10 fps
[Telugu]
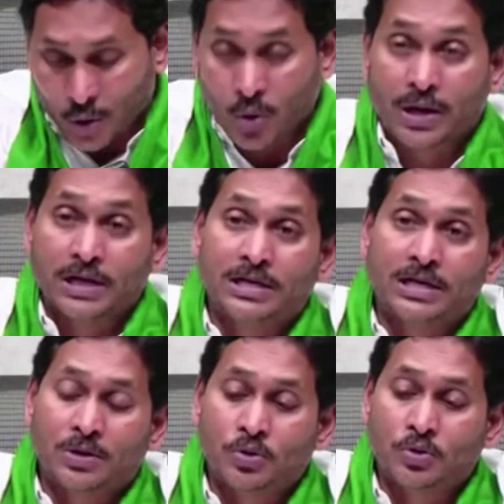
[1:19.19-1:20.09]
ఒక్కో
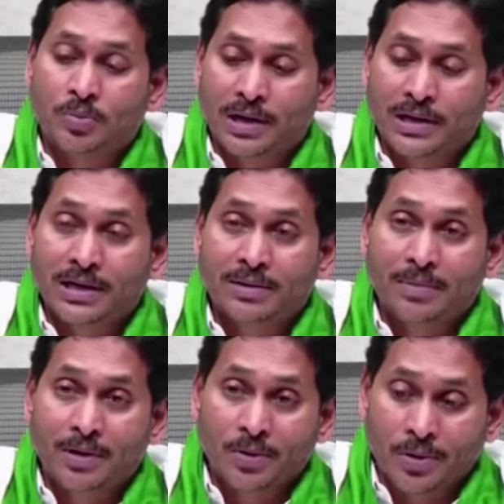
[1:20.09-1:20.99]
రైతన్న కుటుంబానికి
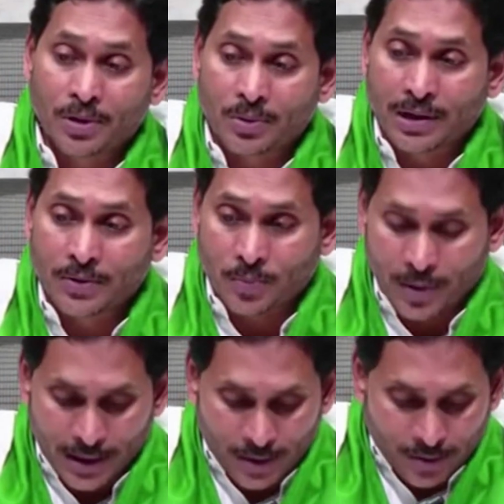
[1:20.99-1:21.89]
మరో రెండు వేల
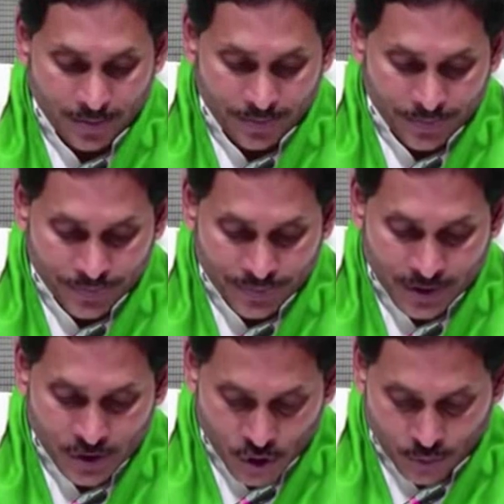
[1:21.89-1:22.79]
రూపాయలు
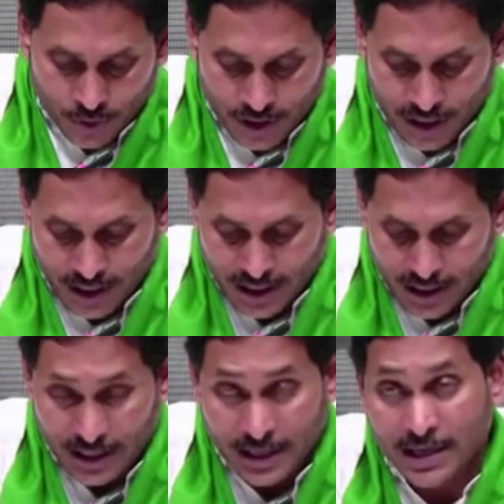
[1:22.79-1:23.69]
చొప్పున
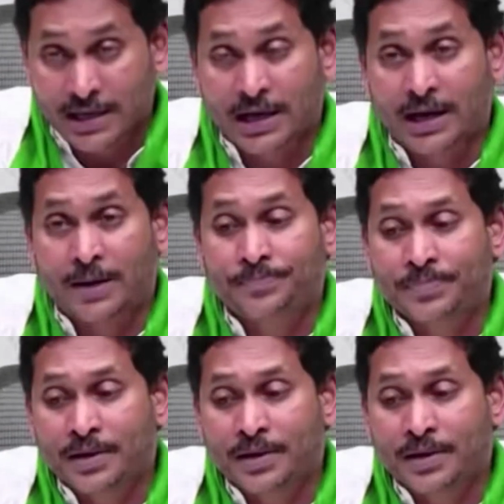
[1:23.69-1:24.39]
నేరుగా